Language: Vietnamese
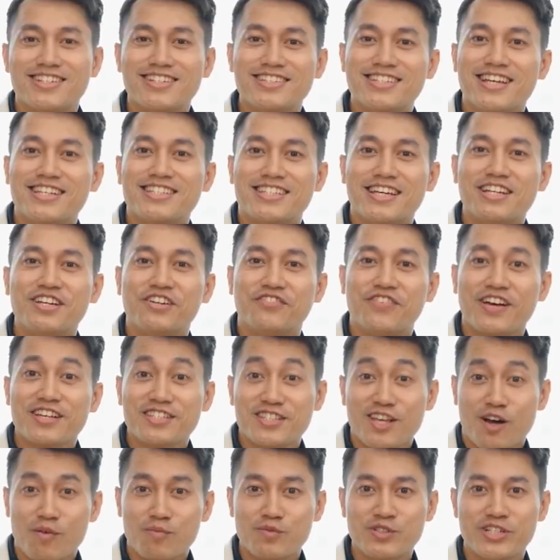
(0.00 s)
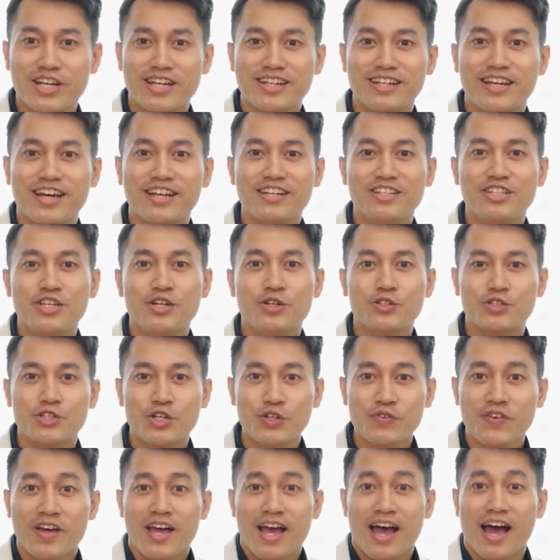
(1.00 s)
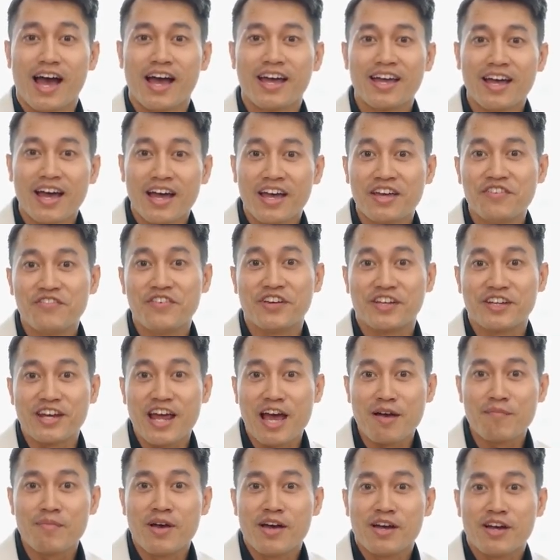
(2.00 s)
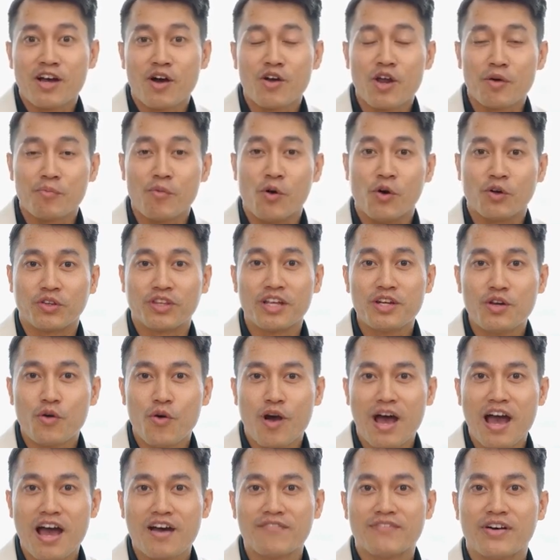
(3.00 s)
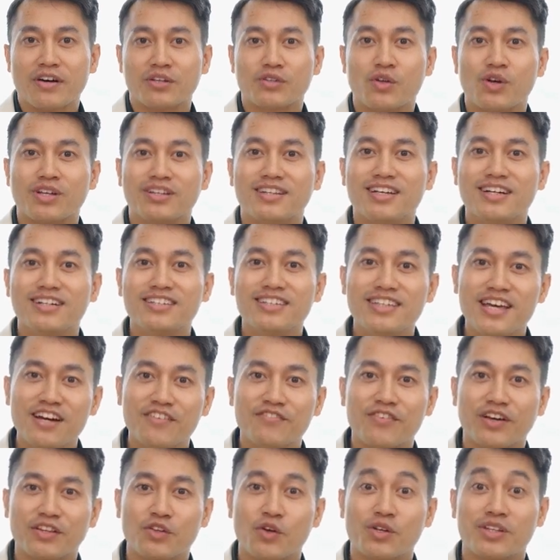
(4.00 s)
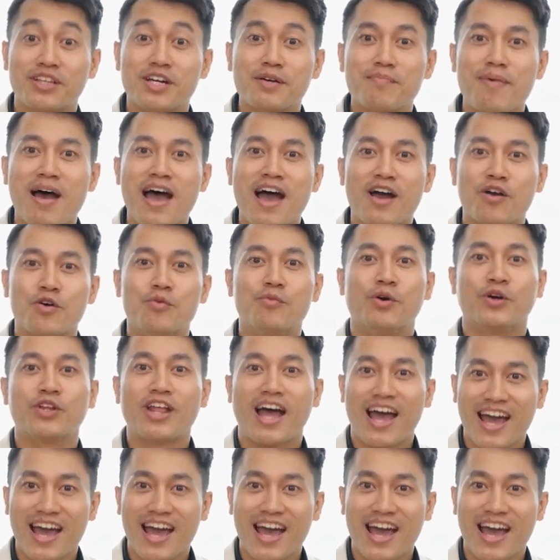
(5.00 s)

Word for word: Chương trình sẽ được phát sóng trên kênh YouTube i a a Việt Nam, câu lạc bộ Tinh Hoa vào tuần thứ nhất và tuần thứ ba của mỗi